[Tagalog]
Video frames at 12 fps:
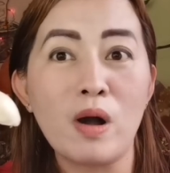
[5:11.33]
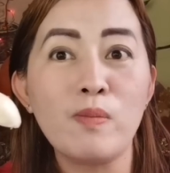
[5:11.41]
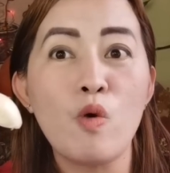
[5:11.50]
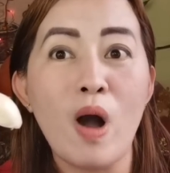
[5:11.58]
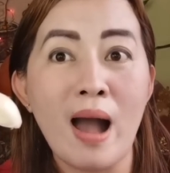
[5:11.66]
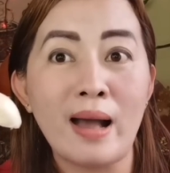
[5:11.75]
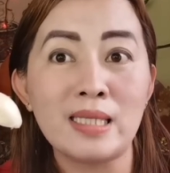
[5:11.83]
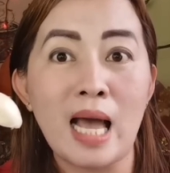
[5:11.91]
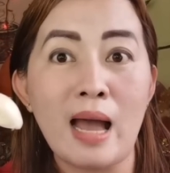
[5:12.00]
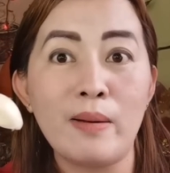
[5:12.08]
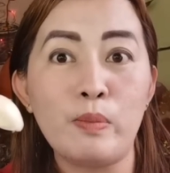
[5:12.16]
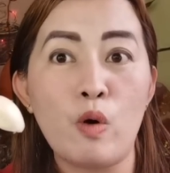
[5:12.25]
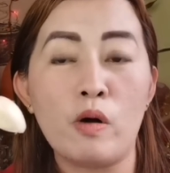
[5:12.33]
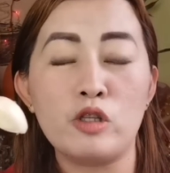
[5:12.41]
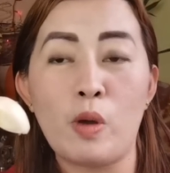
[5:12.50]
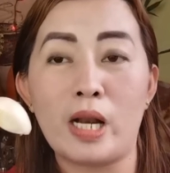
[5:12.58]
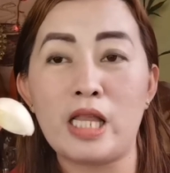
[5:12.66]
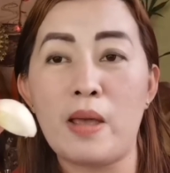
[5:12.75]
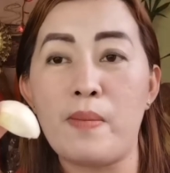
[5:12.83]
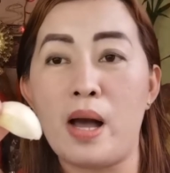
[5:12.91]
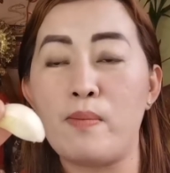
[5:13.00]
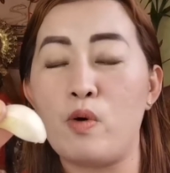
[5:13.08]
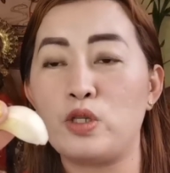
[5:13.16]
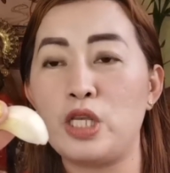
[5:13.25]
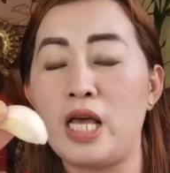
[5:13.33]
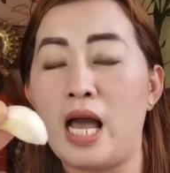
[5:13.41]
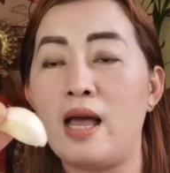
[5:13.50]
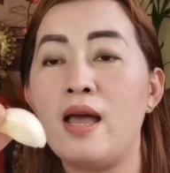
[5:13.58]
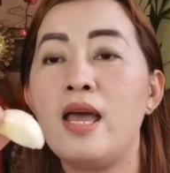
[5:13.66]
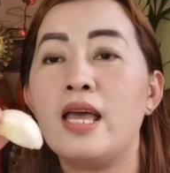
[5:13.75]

Huwag mo aasahan po ang swerte mga bossing ha.